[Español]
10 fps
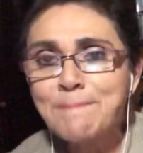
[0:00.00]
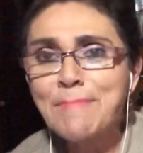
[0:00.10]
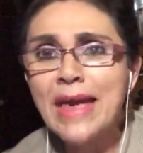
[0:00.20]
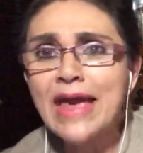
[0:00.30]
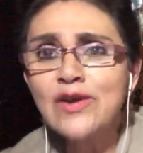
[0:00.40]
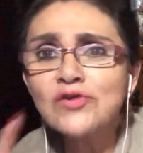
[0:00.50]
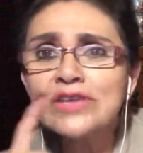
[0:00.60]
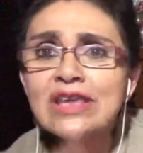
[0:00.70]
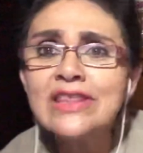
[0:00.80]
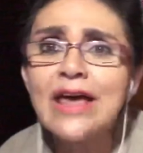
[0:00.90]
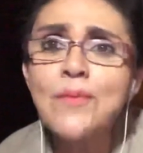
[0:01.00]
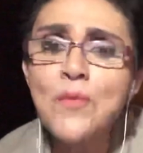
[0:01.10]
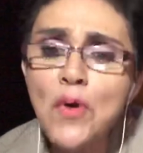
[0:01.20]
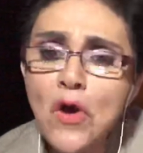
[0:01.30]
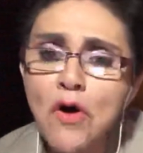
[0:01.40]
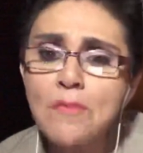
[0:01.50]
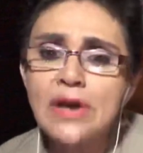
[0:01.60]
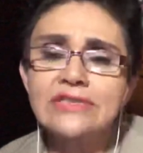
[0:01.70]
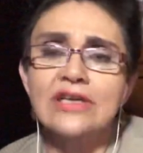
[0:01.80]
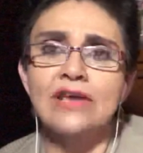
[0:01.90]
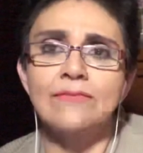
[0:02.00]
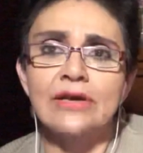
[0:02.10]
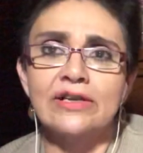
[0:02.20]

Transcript: pero ni de broma se iba a